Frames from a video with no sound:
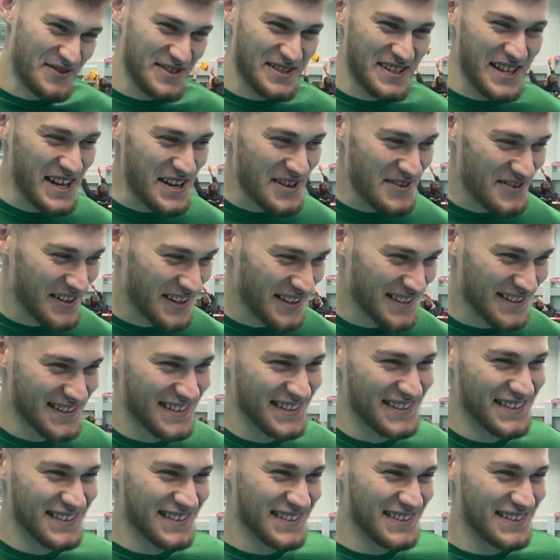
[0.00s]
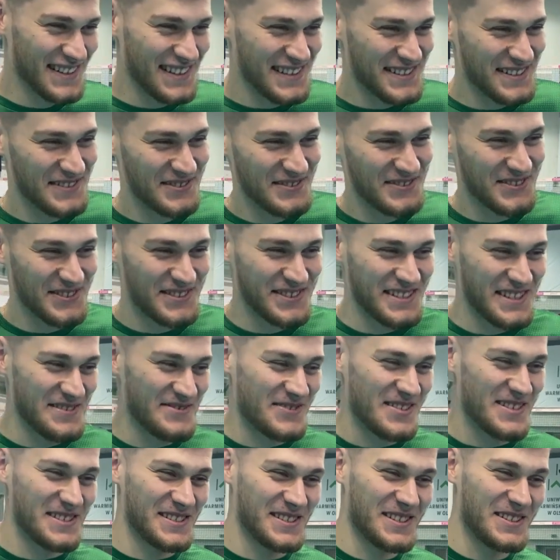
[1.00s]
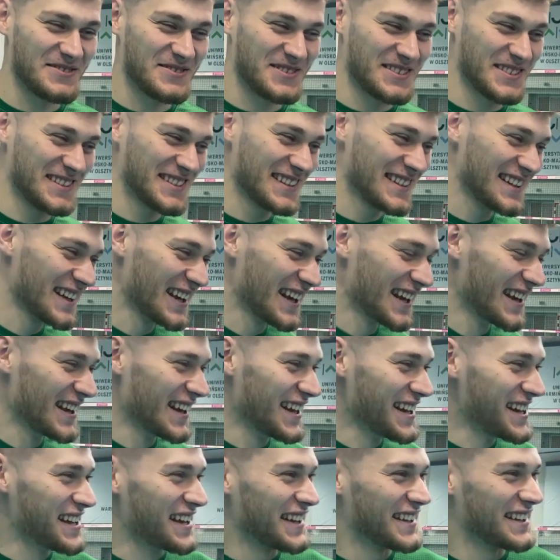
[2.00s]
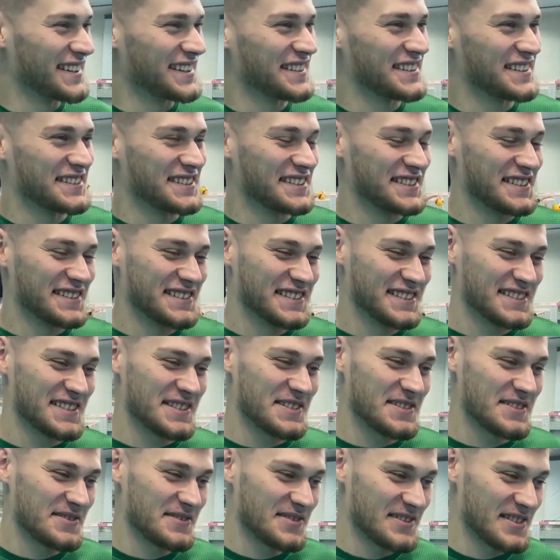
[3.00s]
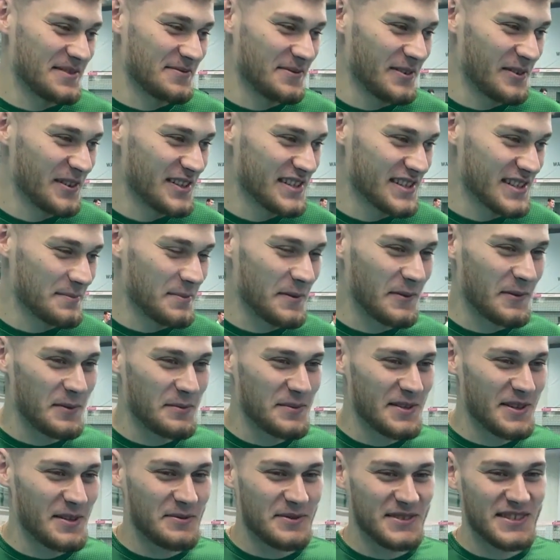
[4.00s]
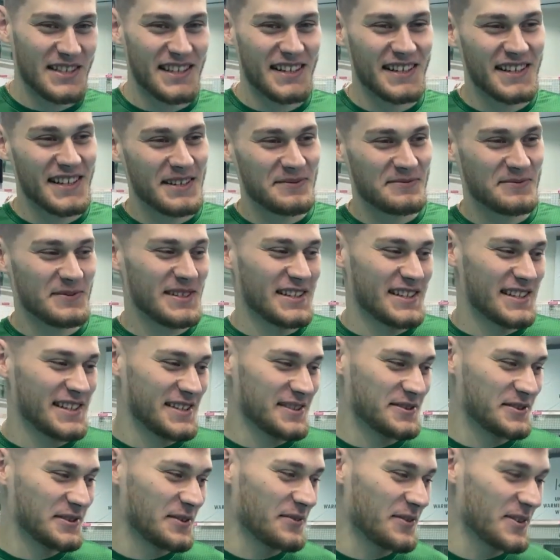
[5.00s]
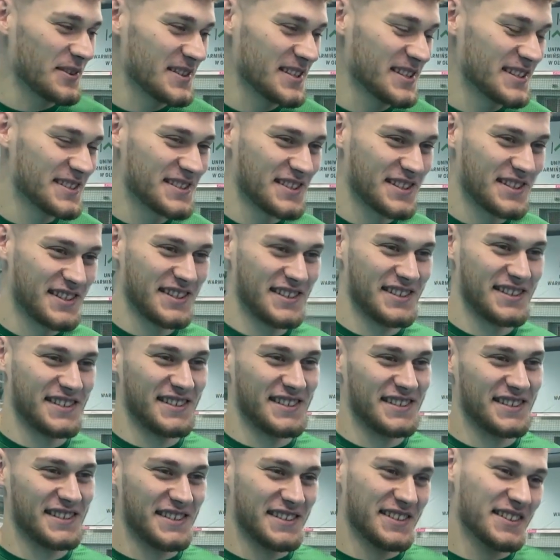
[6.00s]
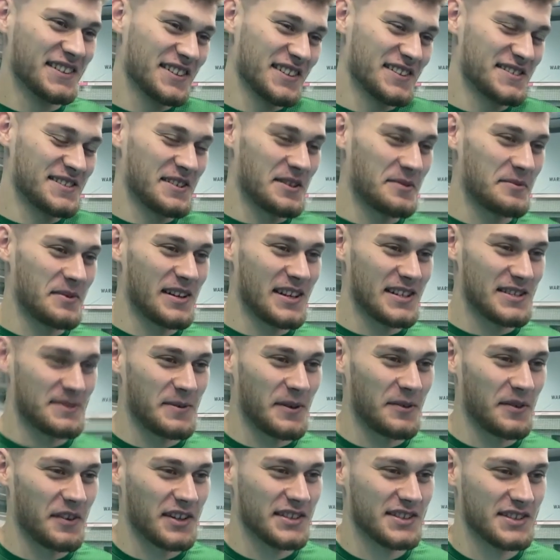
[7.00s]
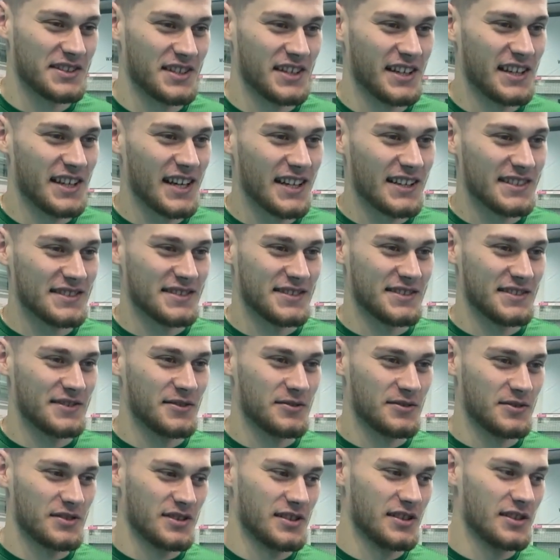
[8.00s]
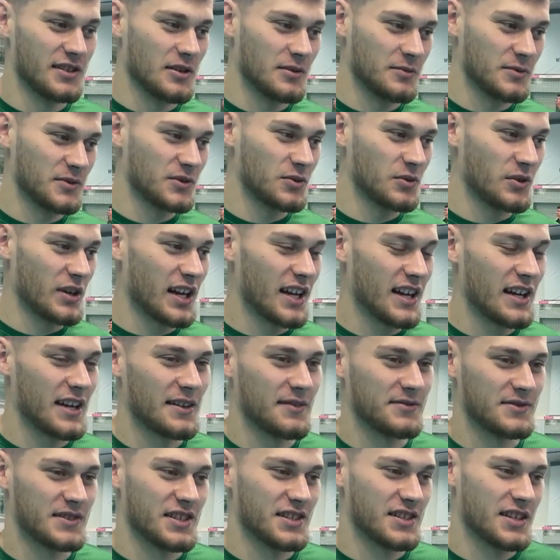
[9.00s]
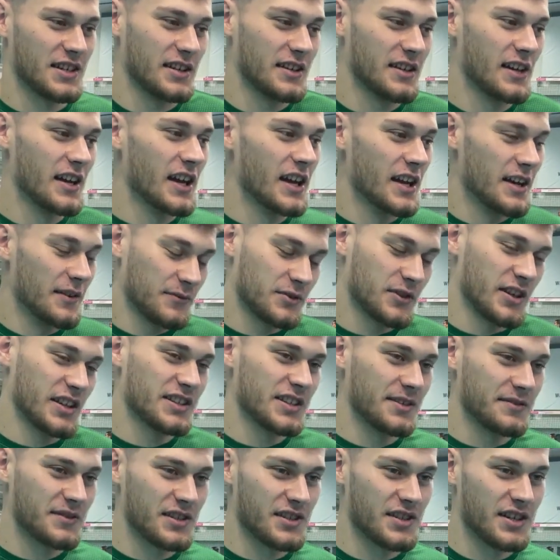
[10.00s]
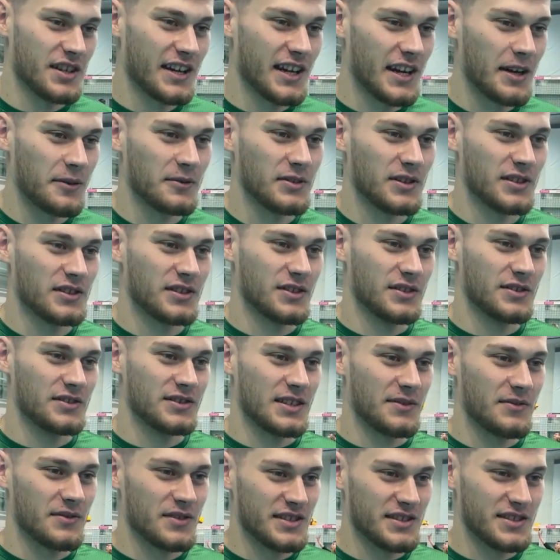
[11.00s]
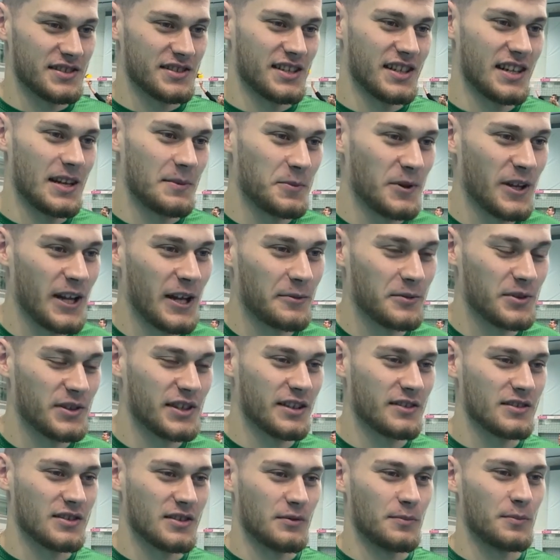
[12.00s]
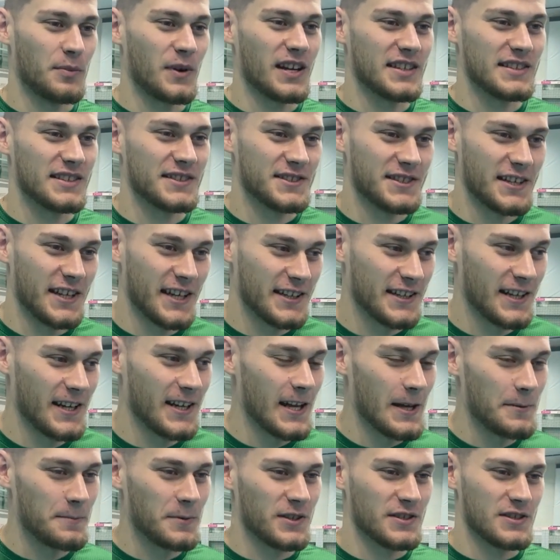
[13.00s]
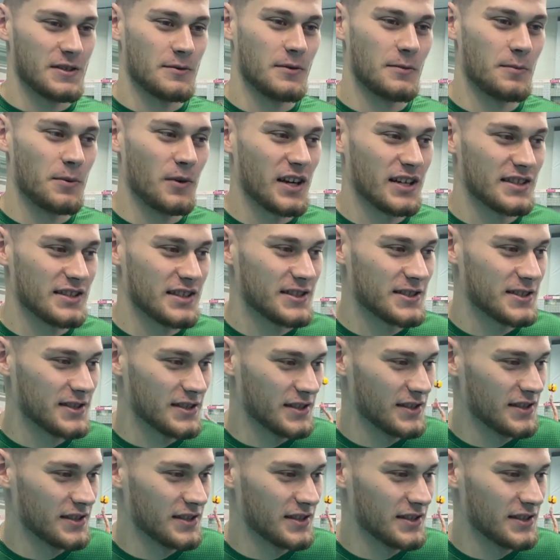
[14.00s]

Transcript: Bo znają nasz, y, naszą drużynę bardzo dobrze. E, no co można powiedzieć, na pewno będą chcieli nam e, udowodnić. E, to jest normalna sprawa, gdy się gra z drużyną, która wcześniej, w której się wcześniej grało, no to zawodnicy się napinają do tego, żeby pokazać się jak najlepiej, żeby pokazać